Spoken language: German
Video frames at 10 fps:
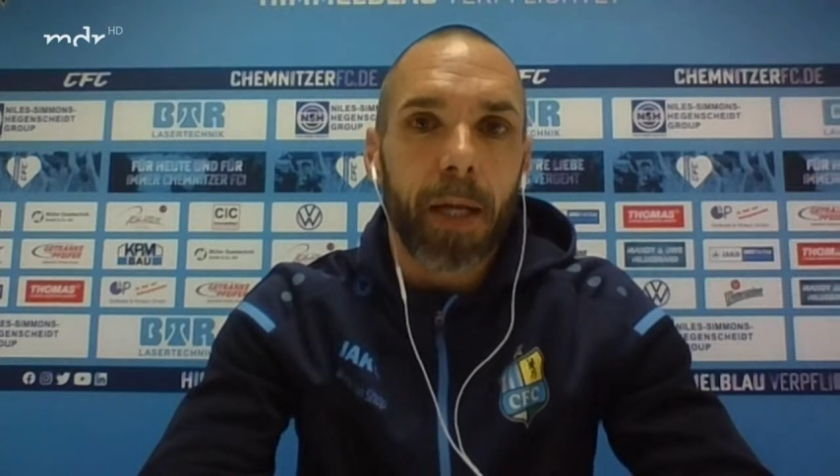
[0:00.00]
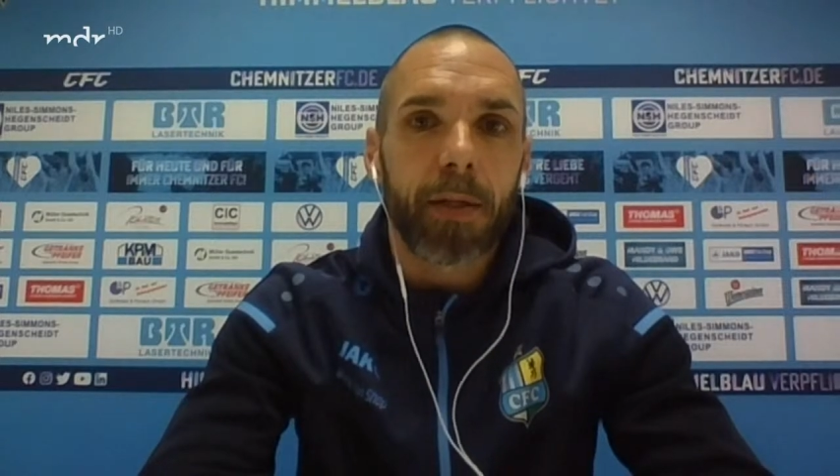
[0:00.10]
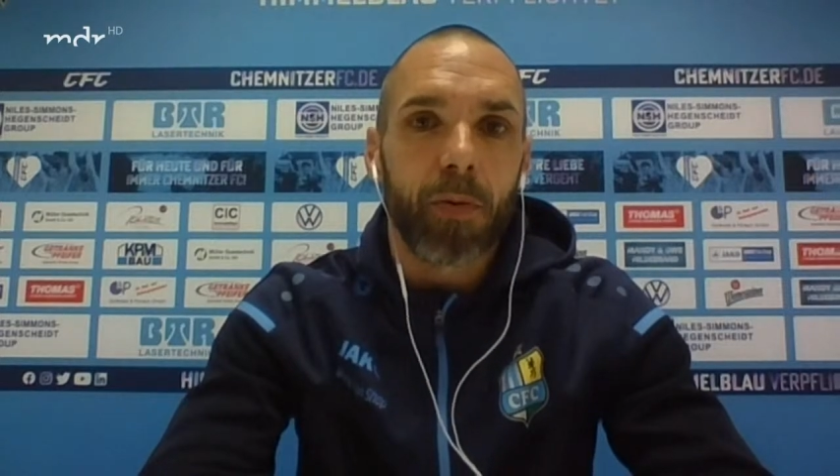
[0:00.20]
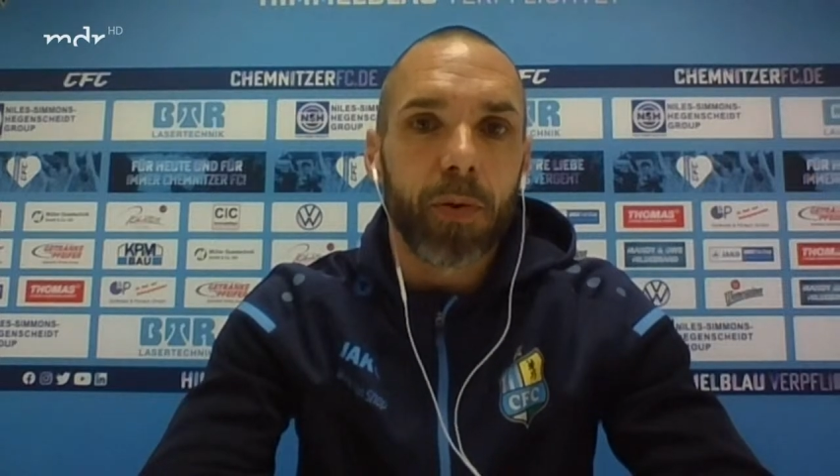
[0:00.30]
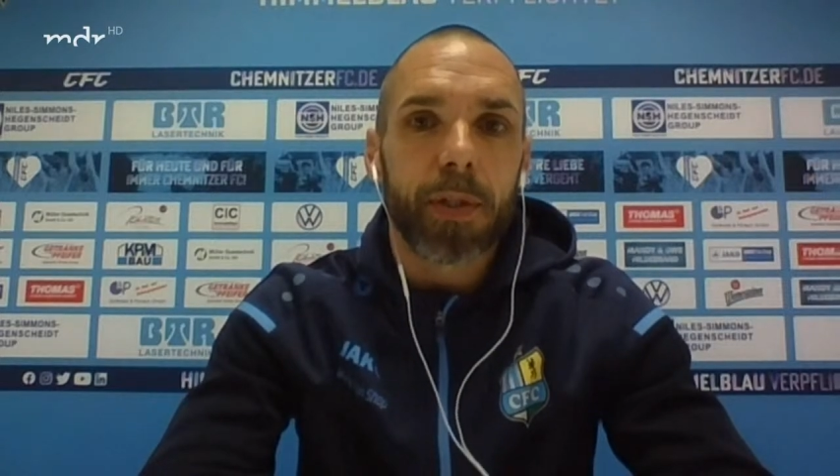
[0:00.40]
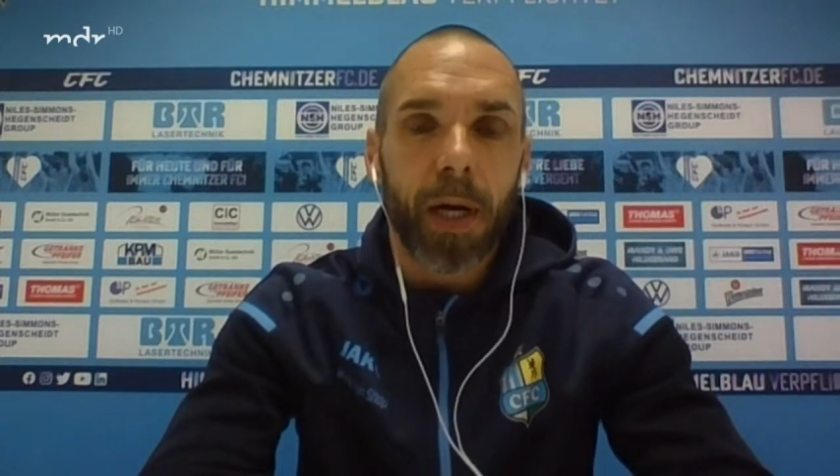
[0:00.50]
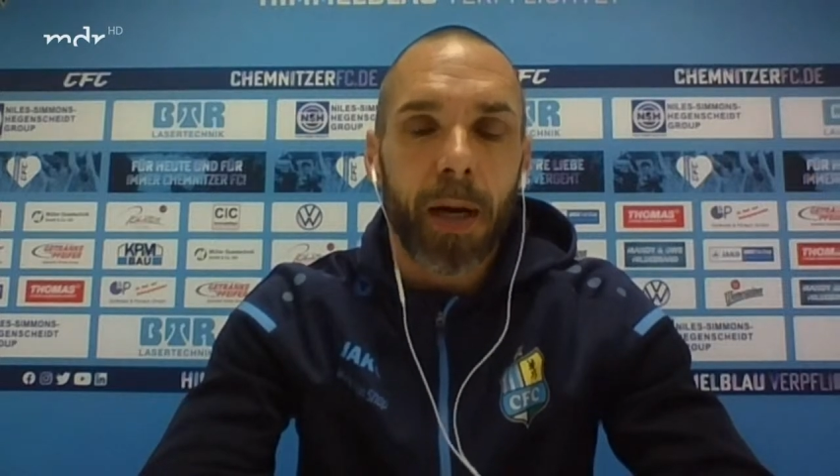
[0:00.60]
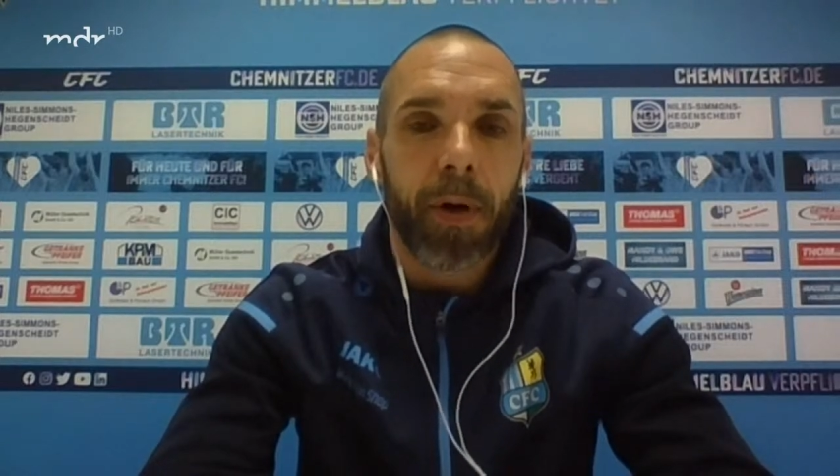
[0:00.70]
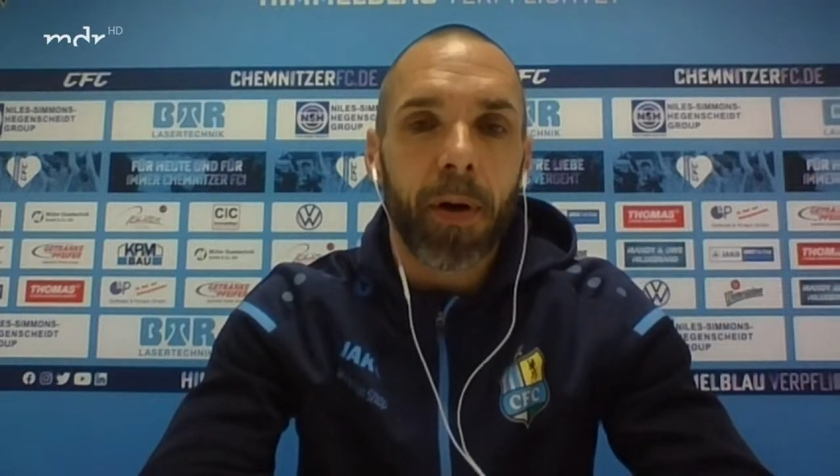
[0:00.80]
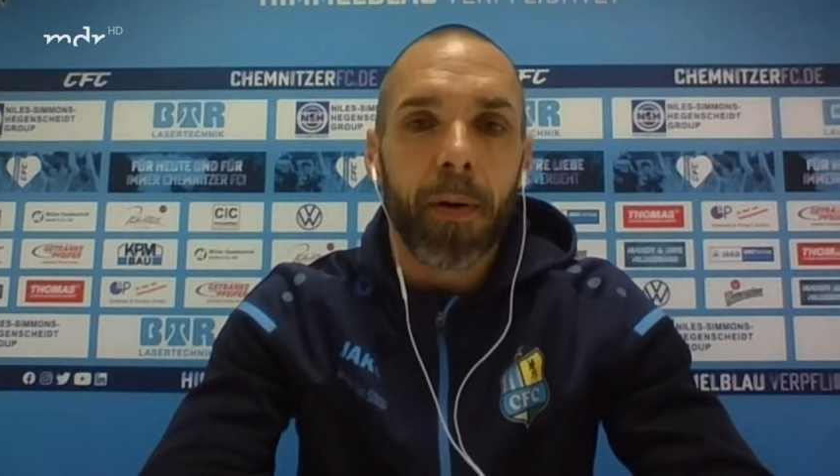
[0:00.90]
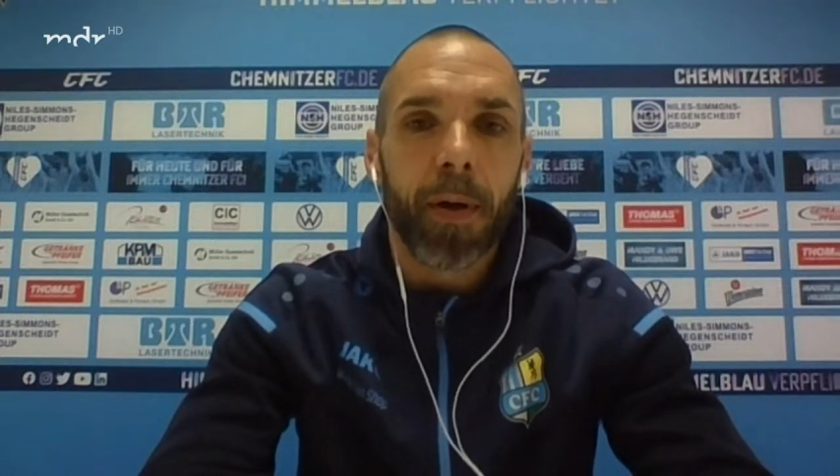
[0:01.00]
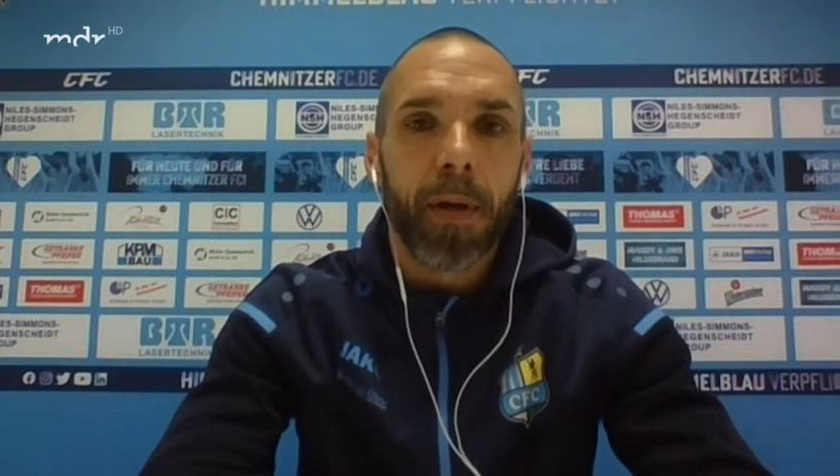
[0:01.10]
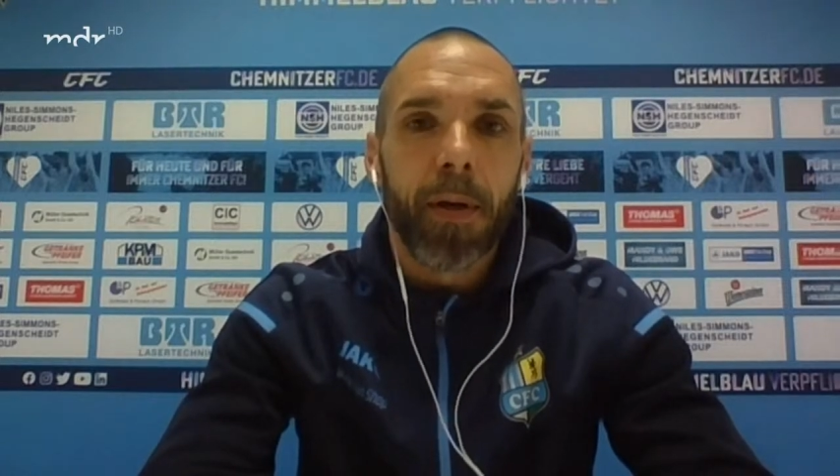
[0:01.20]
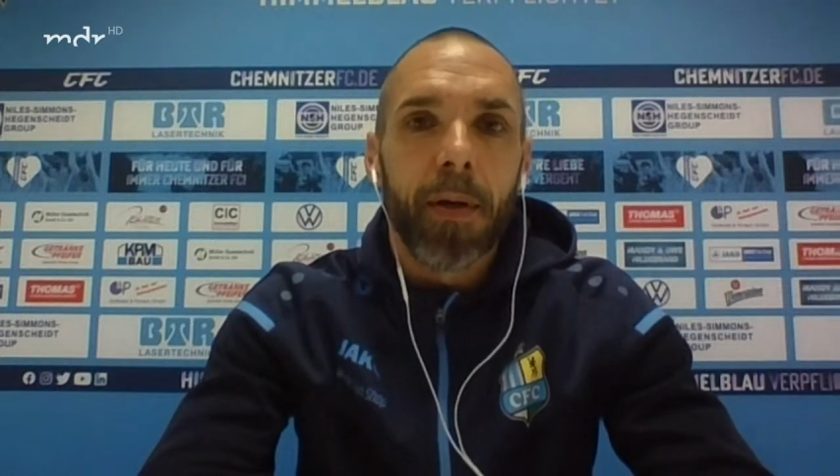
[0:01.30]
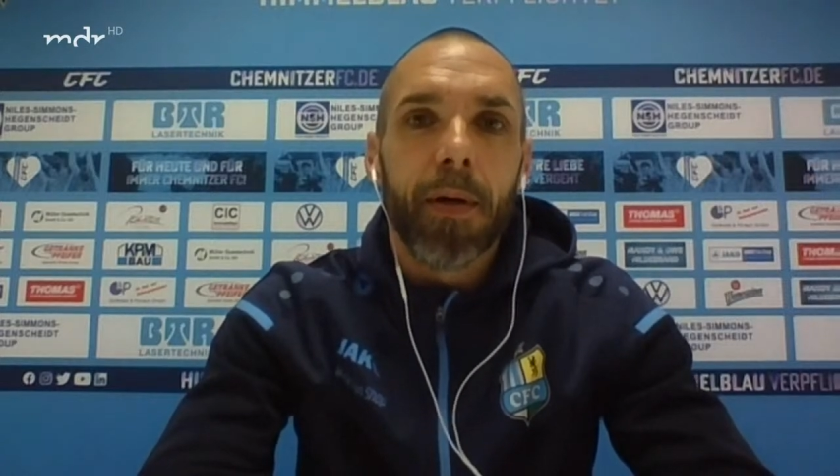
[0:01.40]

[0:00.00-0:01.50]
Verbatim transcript: harte Nuss. Aber